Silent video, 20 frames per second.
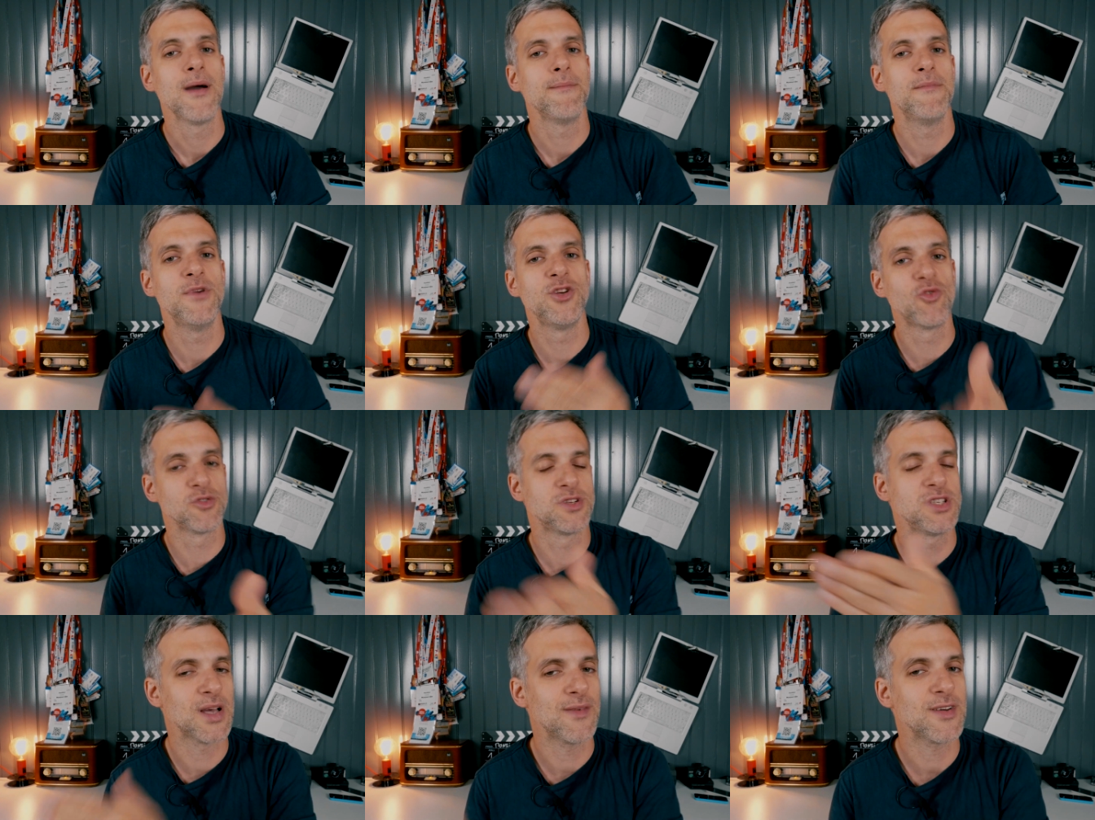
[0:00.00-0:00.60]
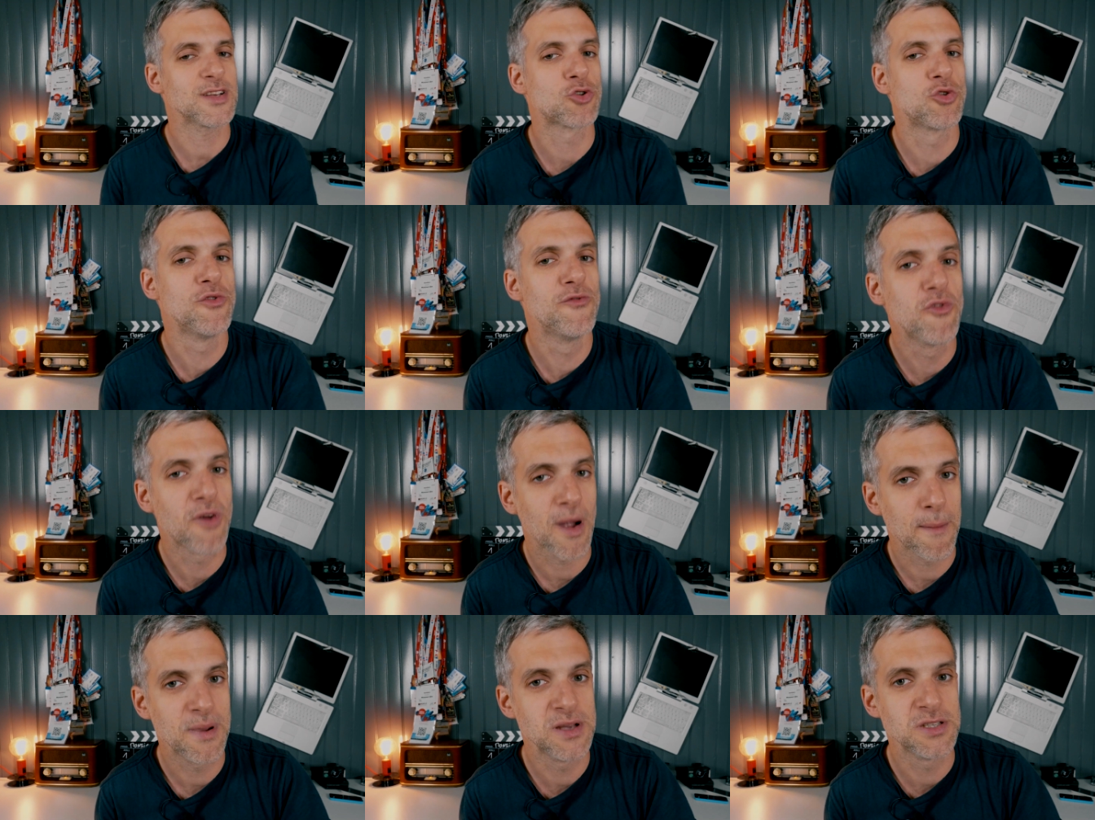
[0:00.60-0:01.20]
mais je veux aussi savoir ce qui
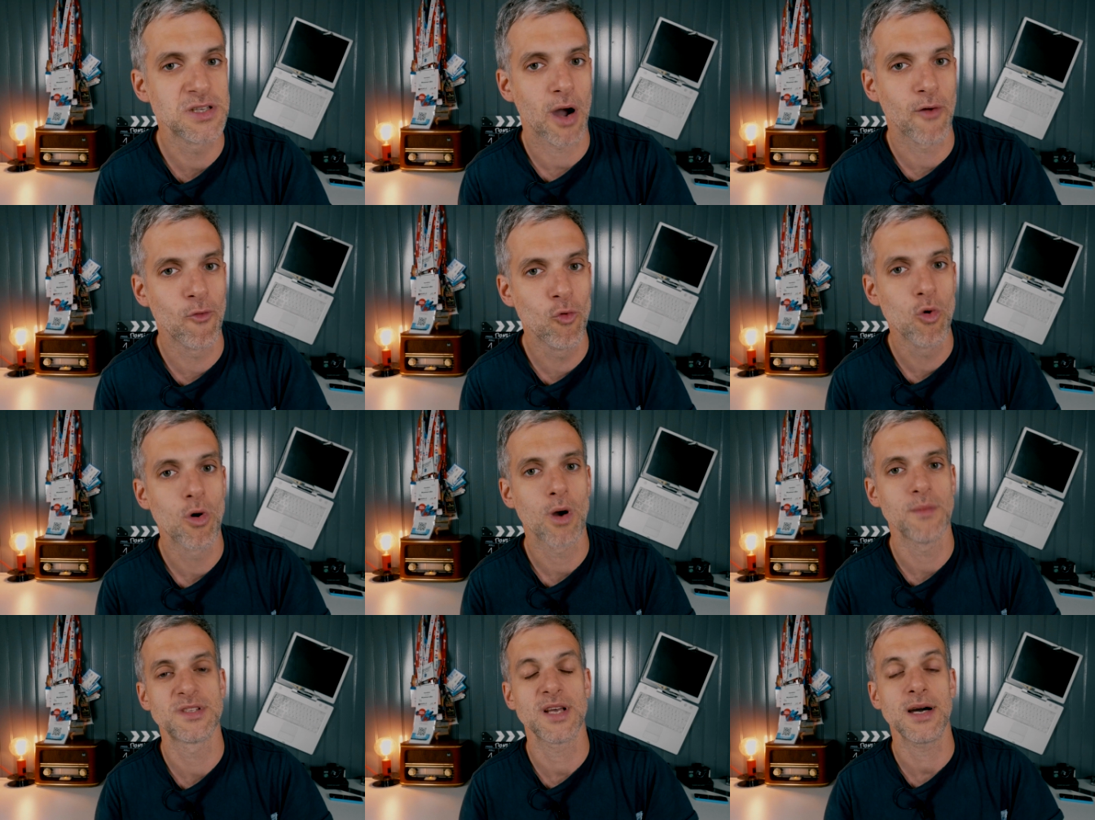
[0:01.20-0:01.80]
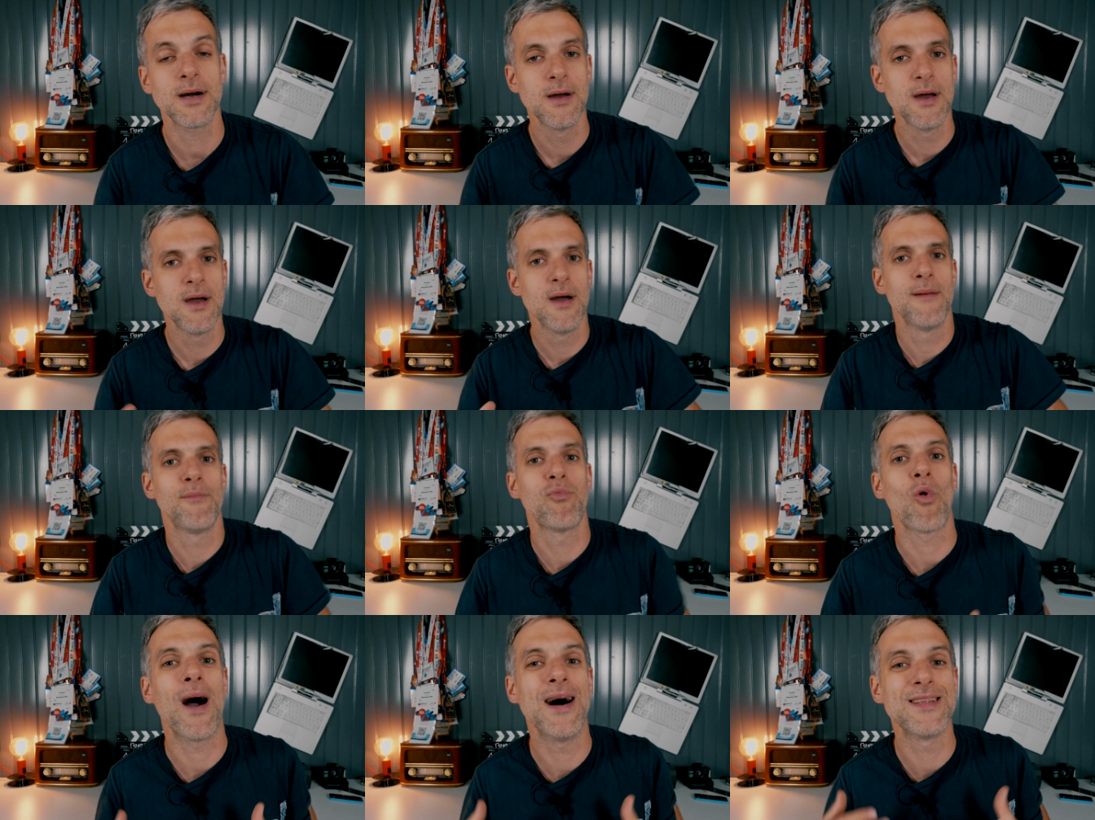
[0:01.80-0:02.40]
vous ferait plaisir à vous, comme ça,
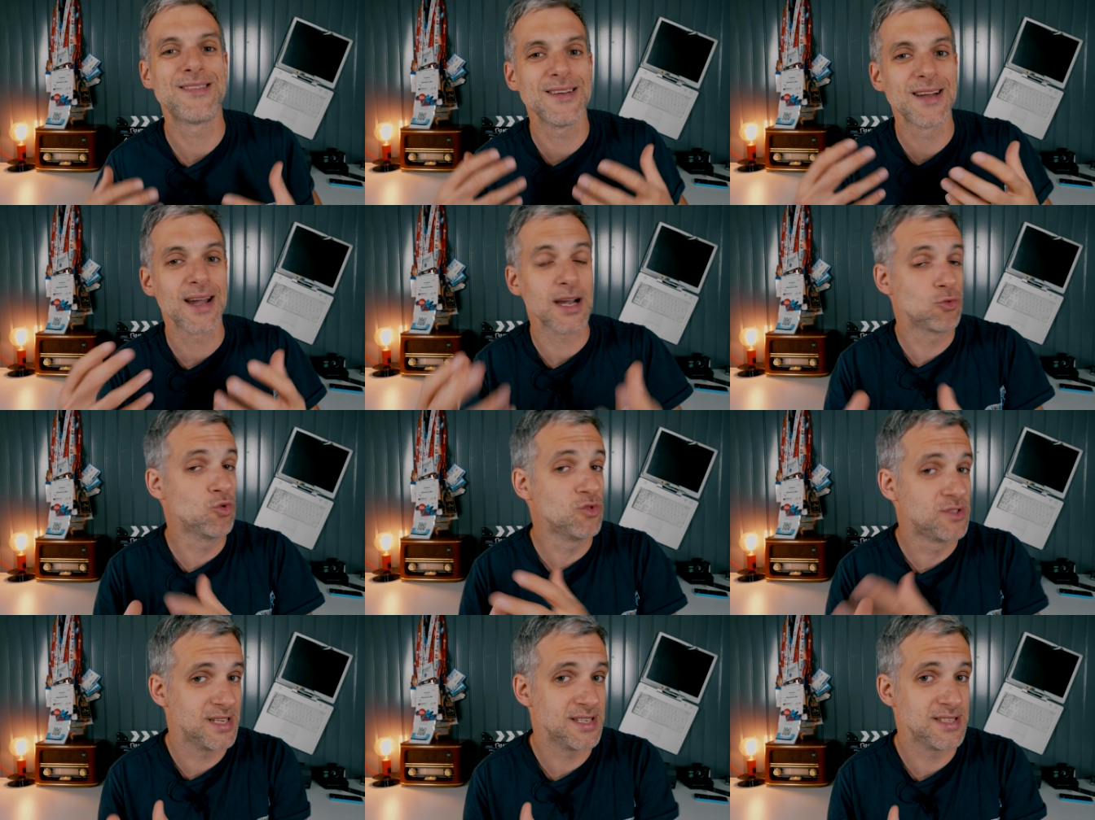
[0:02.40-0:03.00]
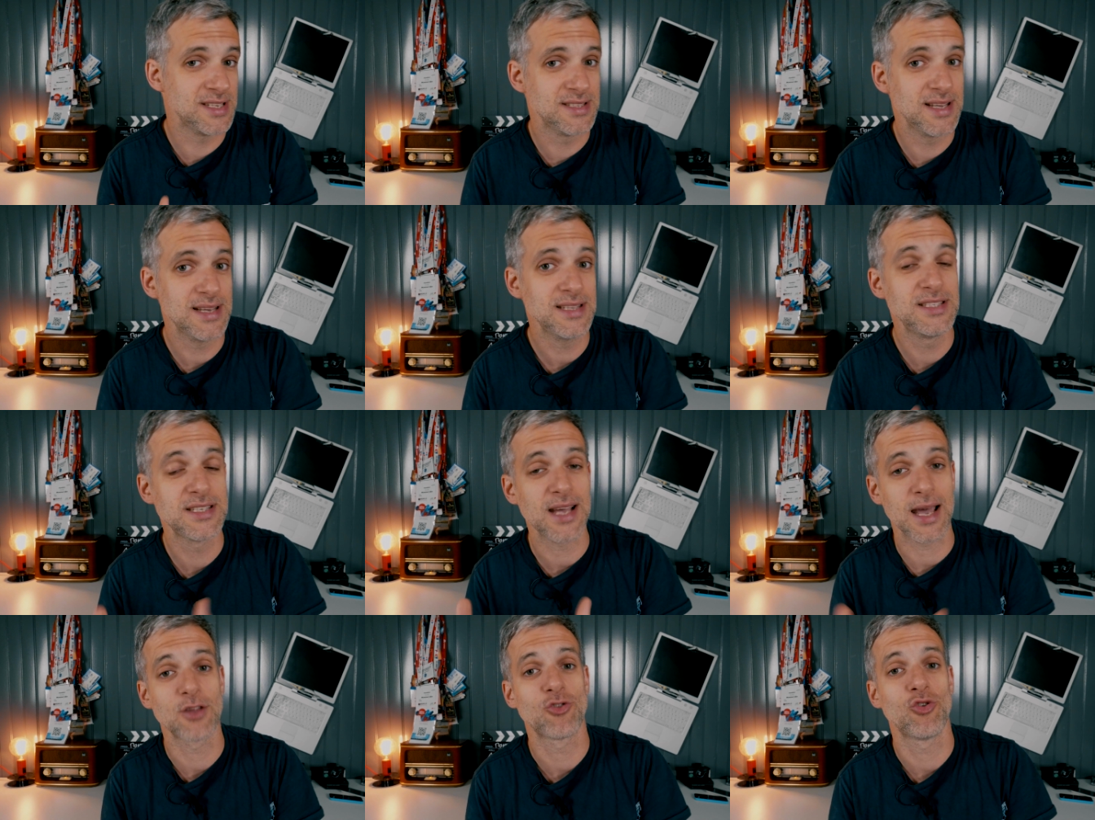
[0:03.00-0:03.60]
pour intégrer toutes ces idées
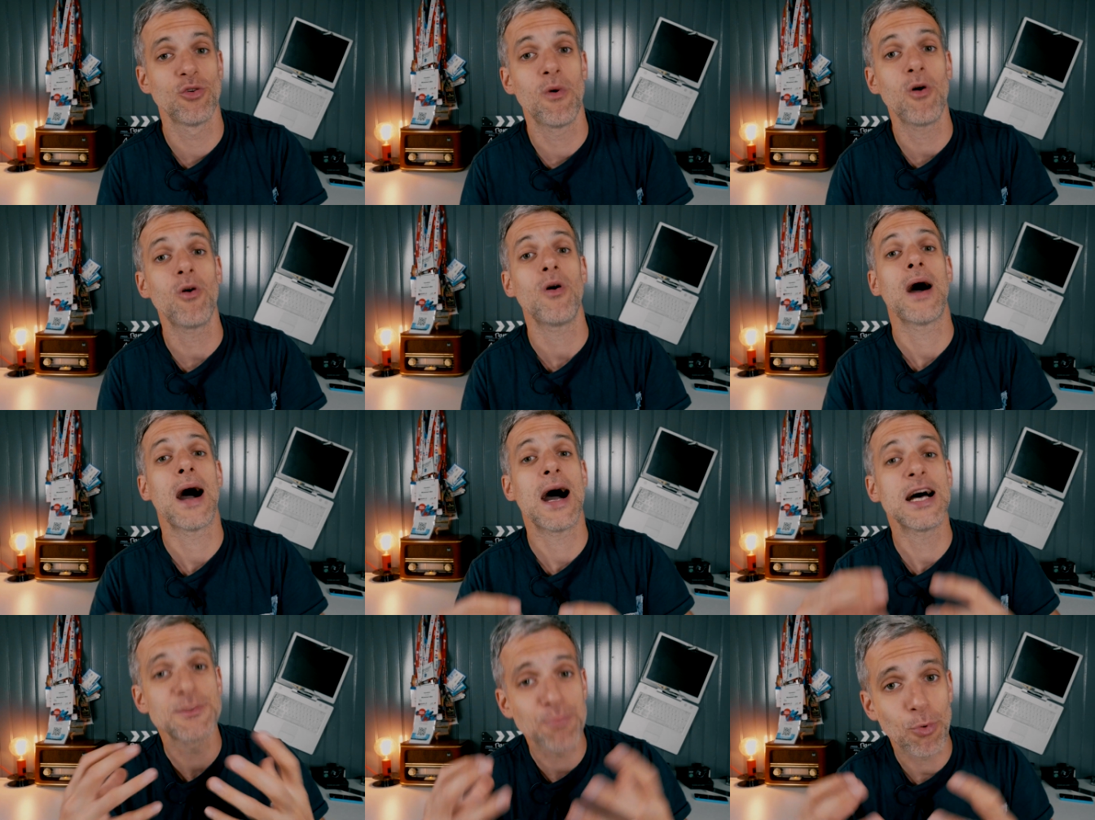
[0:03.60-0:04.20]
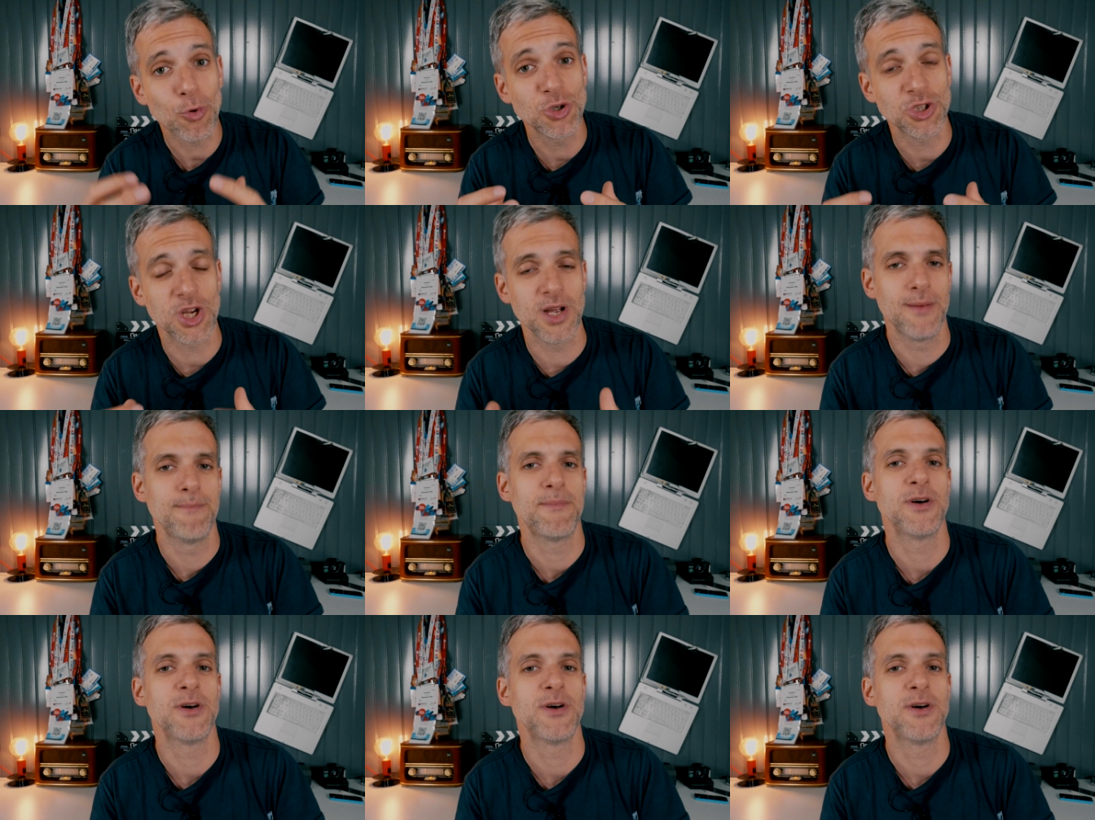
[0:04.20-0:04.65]
directement à ce projet.